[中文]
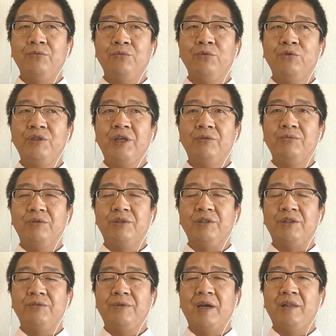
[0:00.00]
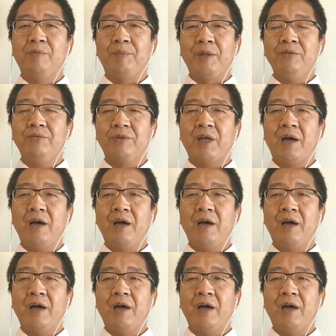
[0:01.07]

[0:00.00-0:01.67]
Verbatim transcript: 卢龙节度使政权的本土上